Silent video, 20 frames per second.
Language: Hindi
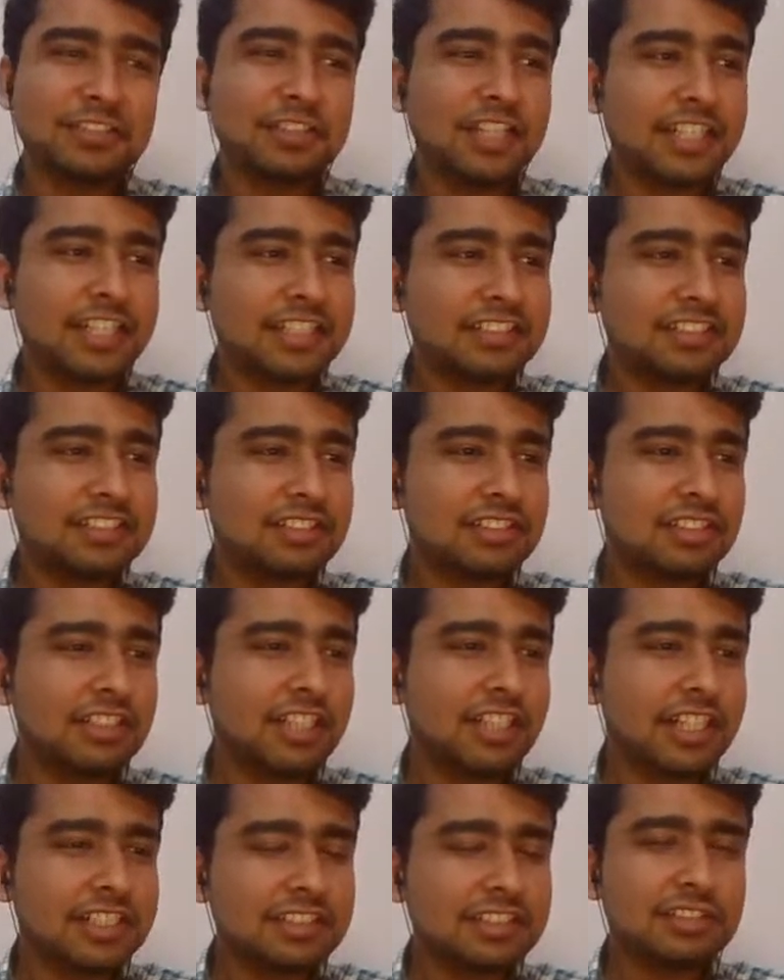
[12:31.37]
सो लेट अस
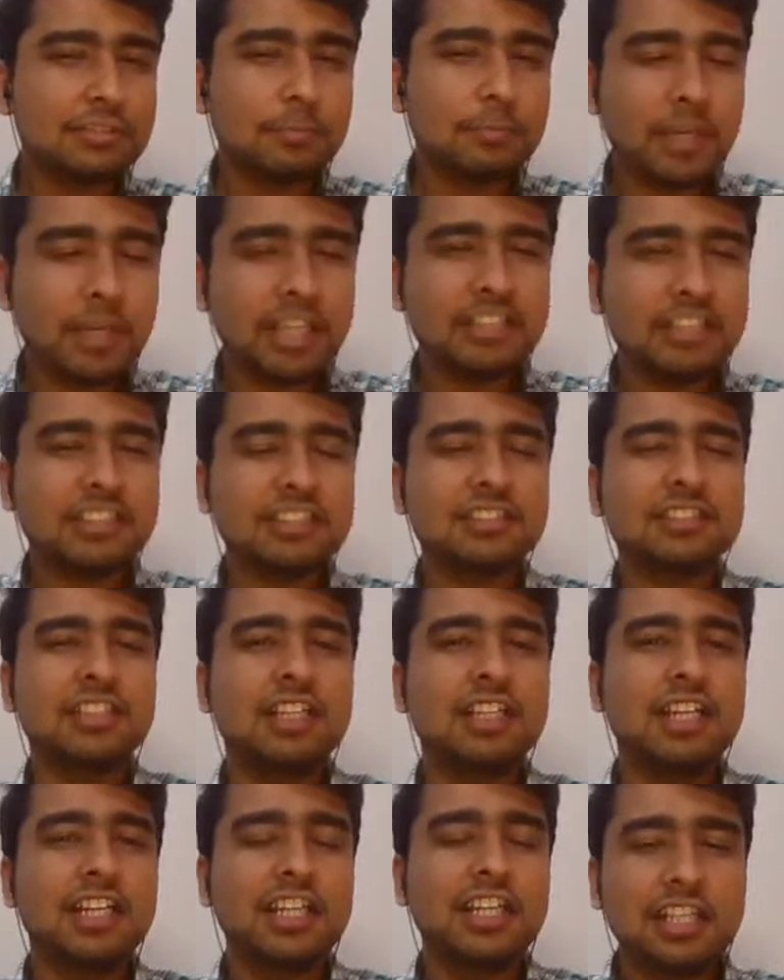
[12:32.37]
लेट अस मेक
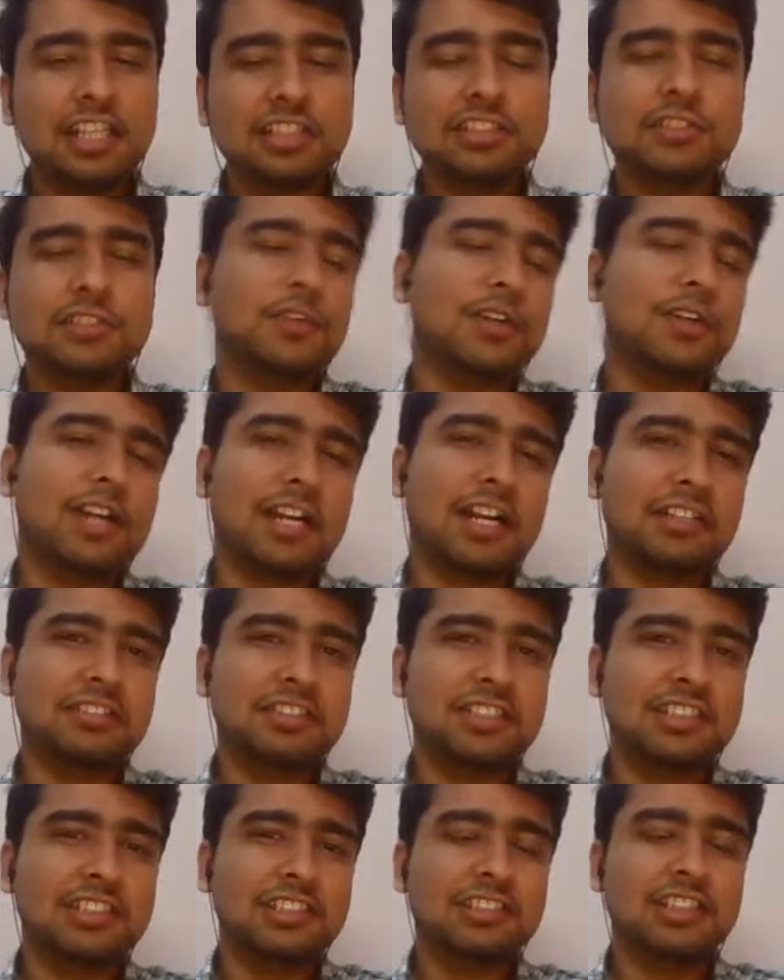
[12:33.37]
दिस इजी फॉर आर
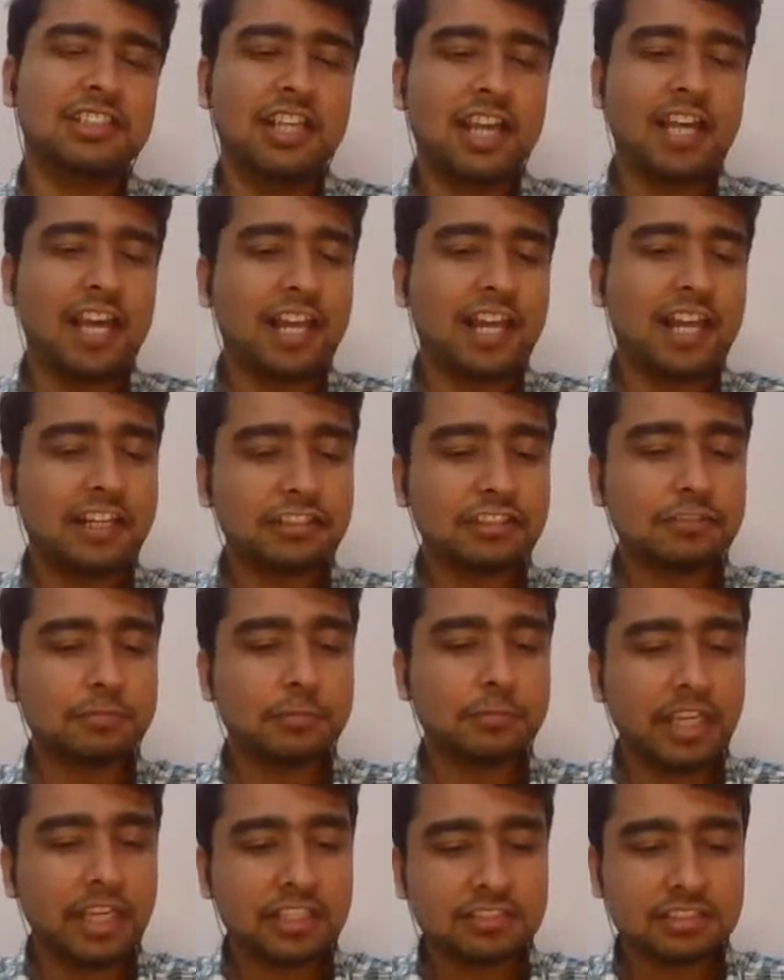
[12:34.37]
सेल्स एंड लेट अस
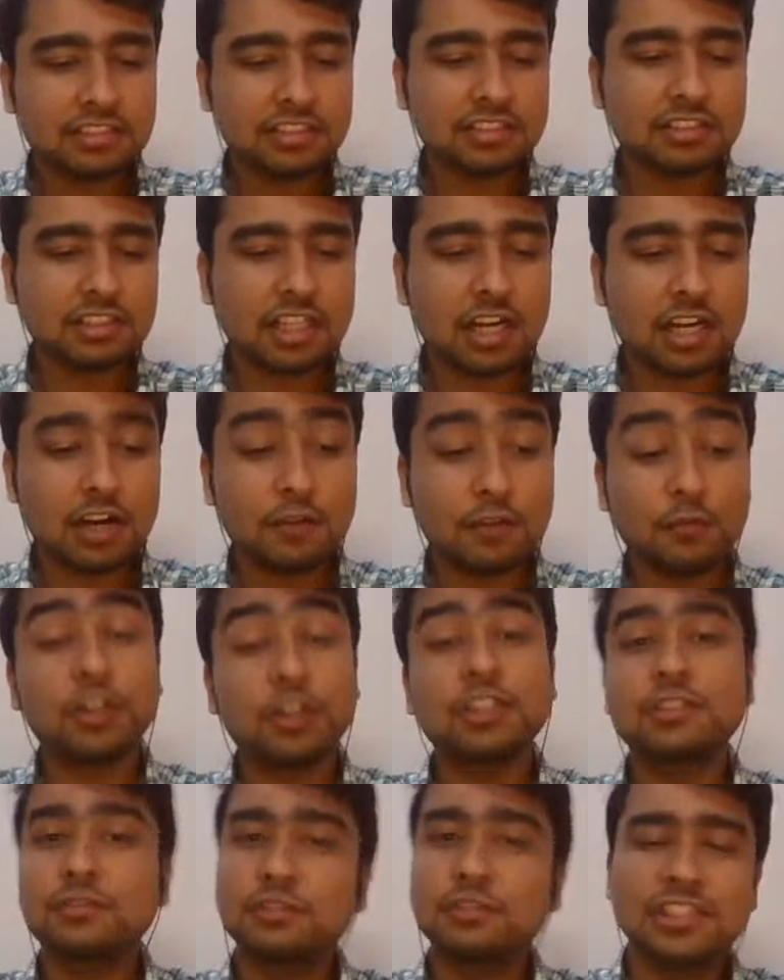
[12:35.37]
मेक दिस अ
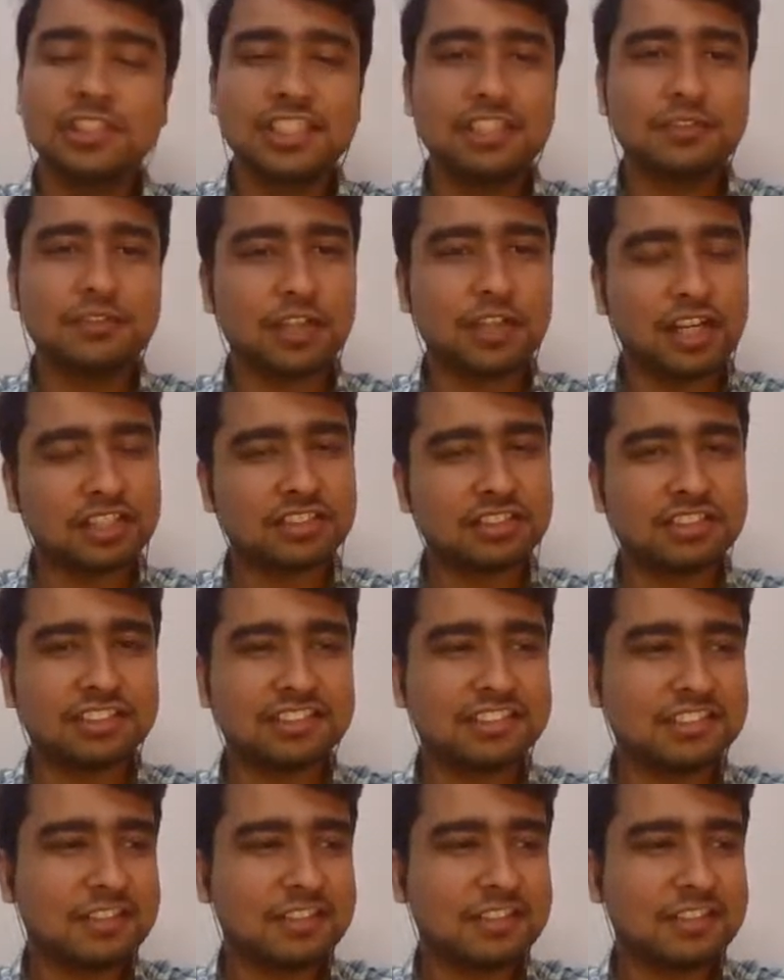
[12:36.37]
वंडरफुल डील फॉर आर